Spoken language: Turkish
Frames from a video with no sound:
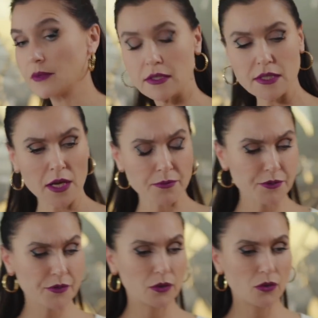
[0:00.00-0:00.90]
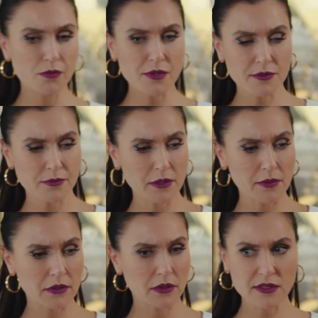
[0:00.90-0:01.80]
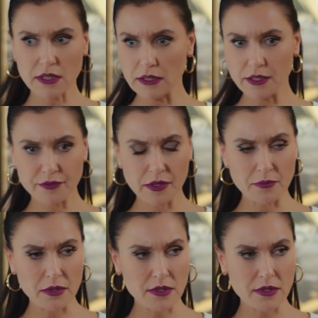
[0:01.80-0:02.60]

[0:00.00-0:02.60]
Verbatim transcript: Kaza yapmış falan olmasın bana bak. Hastaneleri falan mı